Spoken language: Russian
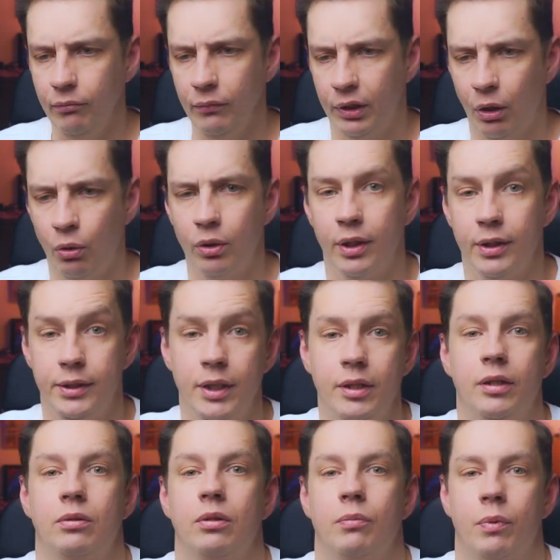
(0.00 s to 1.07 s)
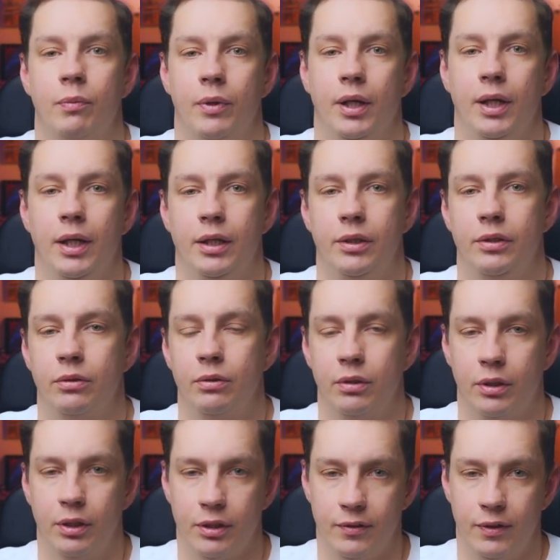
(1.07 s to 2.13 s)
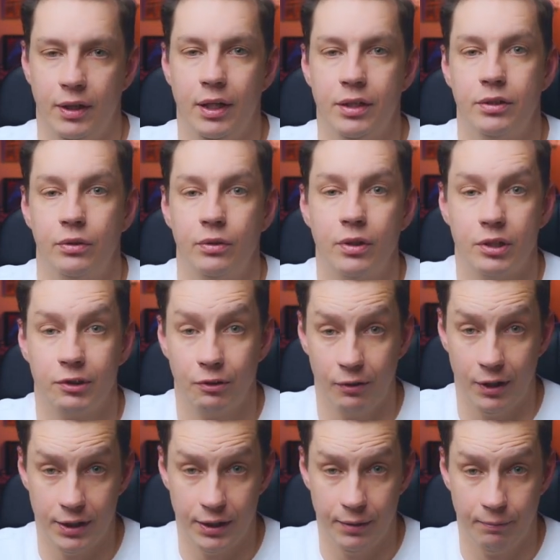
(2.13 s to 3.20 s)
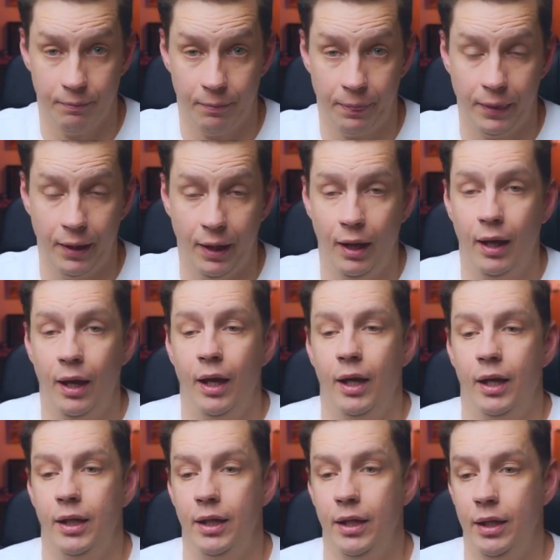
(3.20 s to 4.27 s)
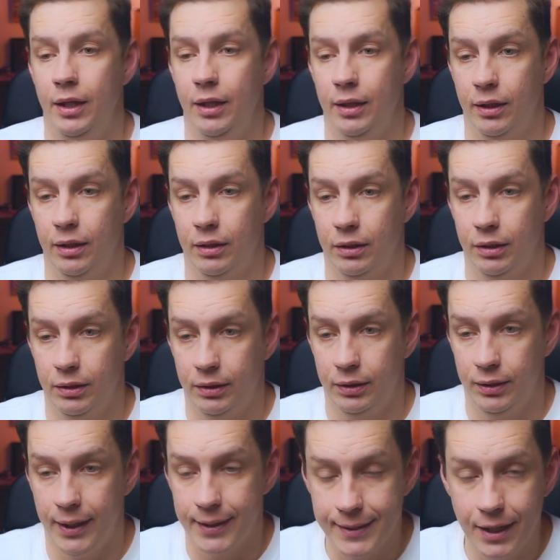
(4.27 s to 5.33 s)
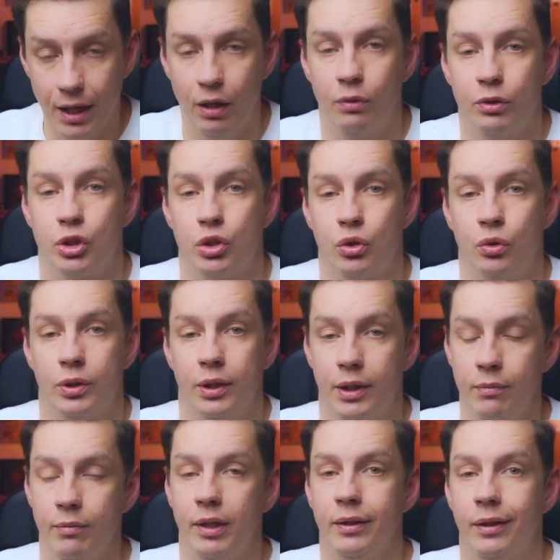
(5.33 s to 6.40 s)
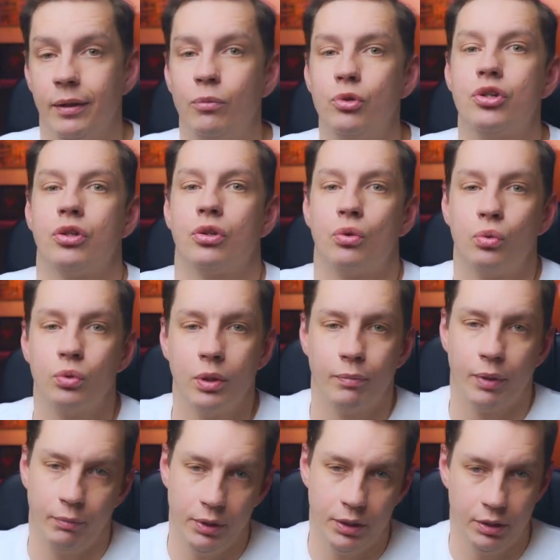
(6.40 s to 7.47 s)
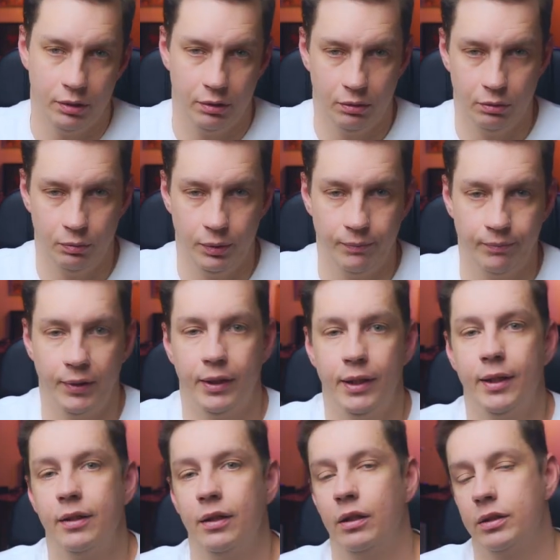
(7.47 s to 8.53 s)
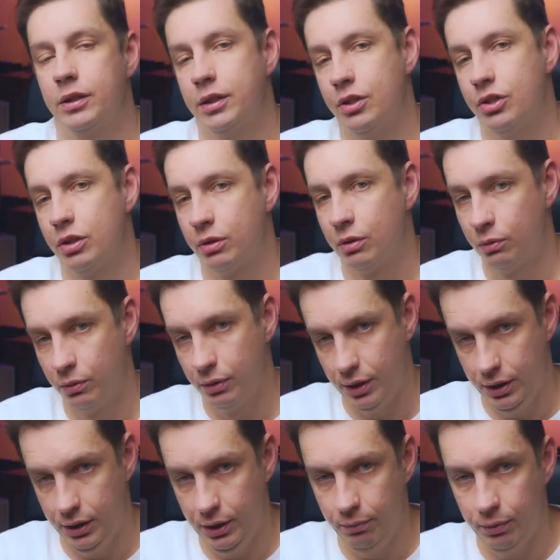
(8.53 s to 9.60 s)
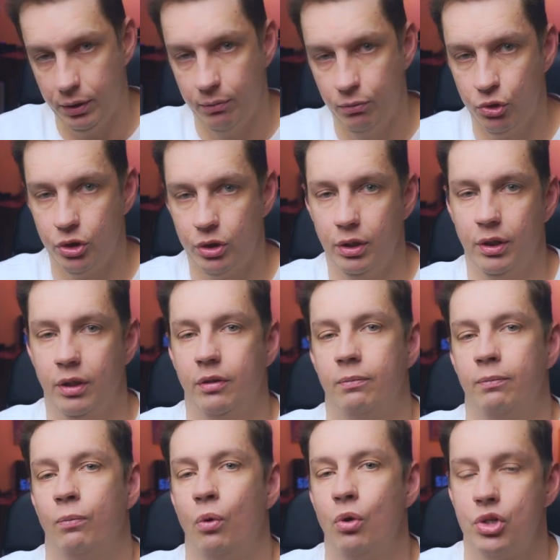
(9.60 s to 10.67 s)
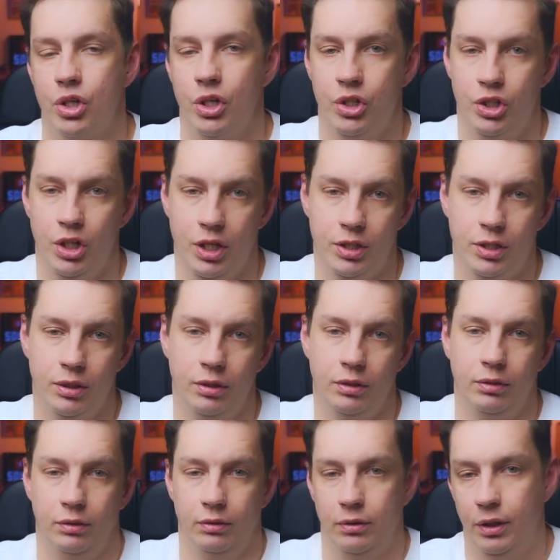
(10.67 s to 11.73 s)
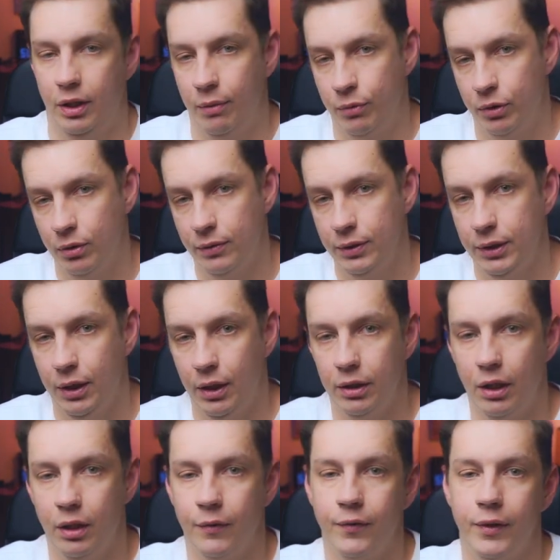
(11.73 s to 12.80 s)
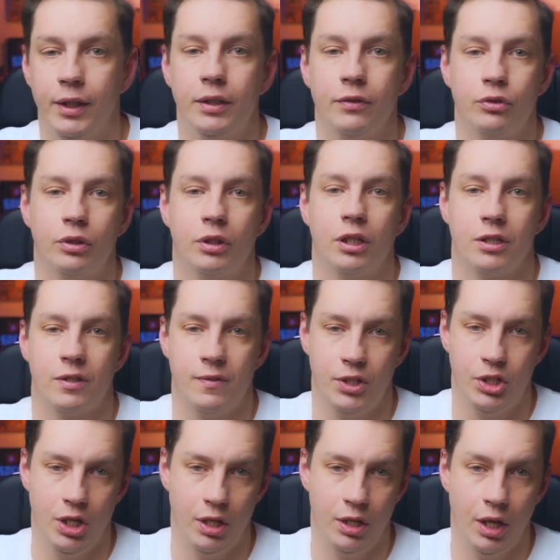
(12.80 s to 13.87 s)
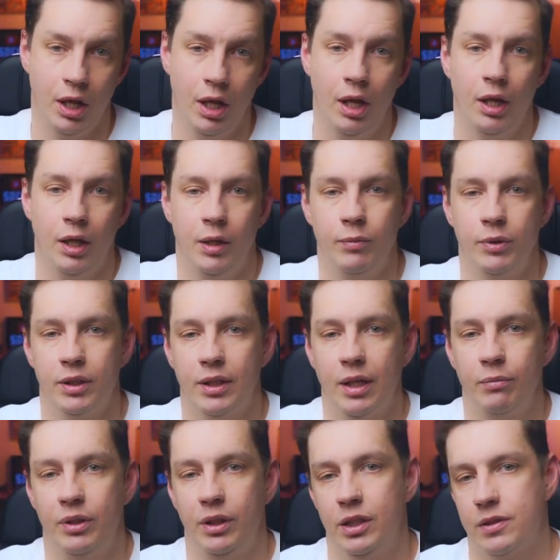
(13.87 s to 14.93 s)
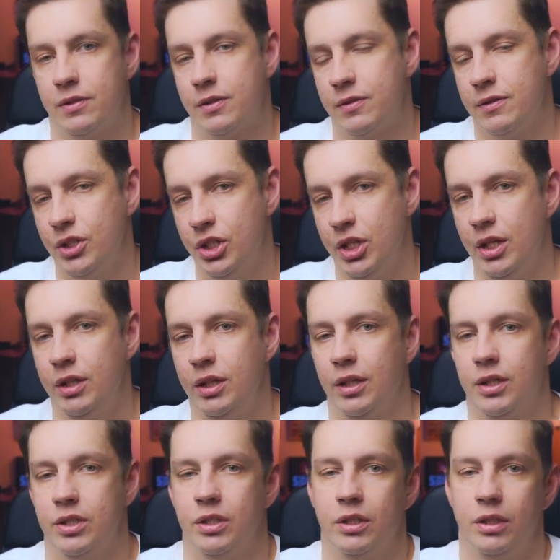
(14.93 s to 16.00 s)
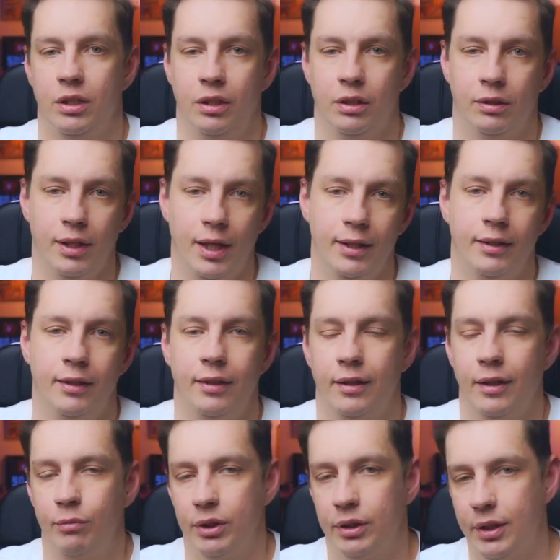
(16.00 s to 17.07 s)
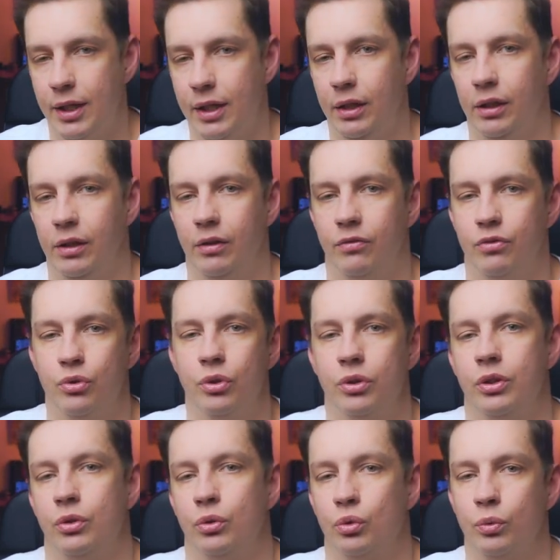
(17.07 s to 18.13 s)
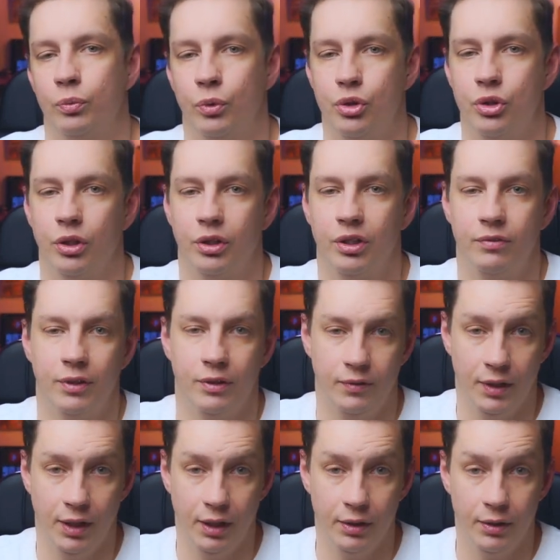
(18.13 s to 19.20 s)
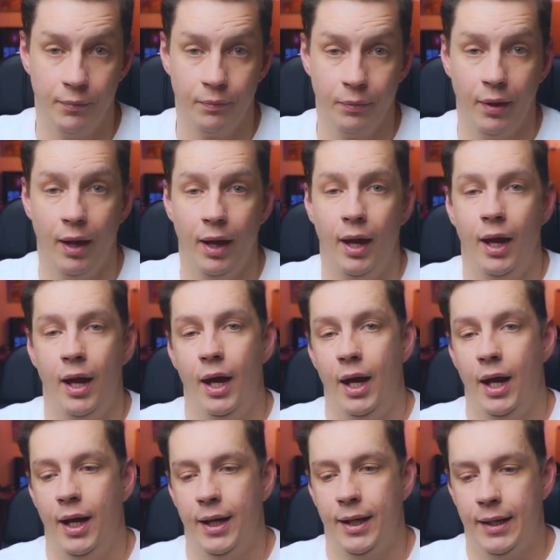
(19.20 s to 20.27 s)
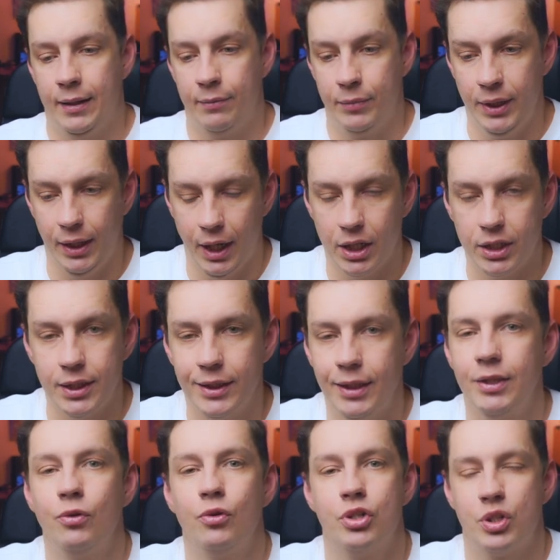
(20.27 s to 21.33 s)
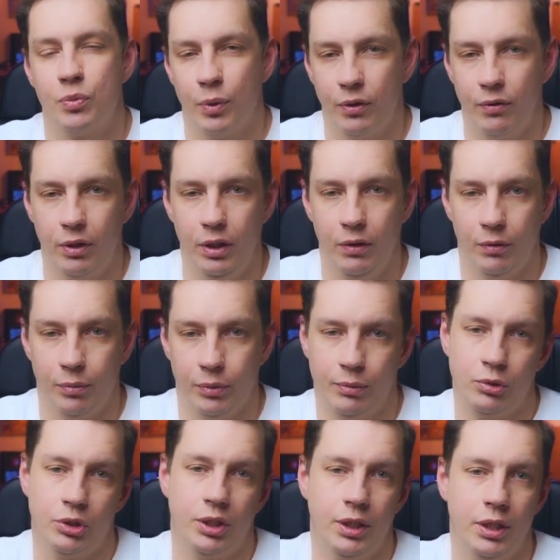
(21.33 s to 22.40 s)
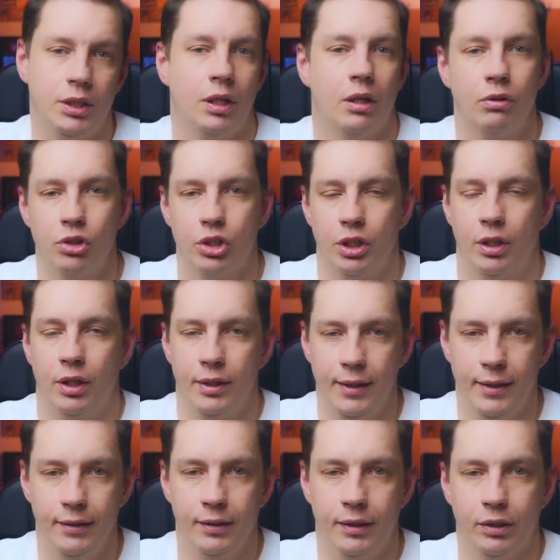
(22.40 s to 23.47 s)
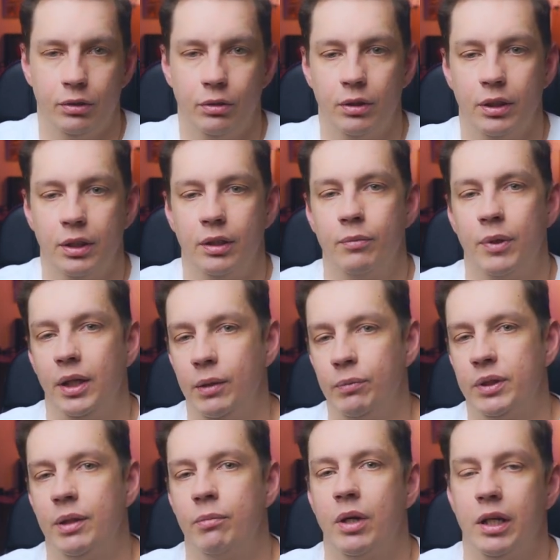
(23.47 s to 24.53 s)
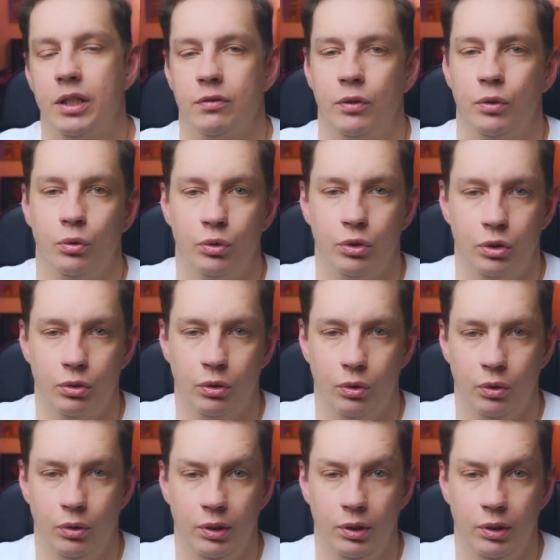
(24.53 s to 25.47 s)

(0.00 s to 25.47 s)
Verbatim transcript: Такой контент, который помогает не только развлекаться, но и развиваться. И я знаю, что таким каналам очень трудно пробиться на YouTube. Такие каналы достаточно трудно найти, потому что большая часть рекомендованных каналов это все-таки развлечения. Именно там, где есть развлечения, есть и лайки, и комментарии, и все это YouTube очень активно двигает. А, мне кажется, это не очень справедливо, потому что есть хорошие каналы, которые могли бы добрать свою аудиторию.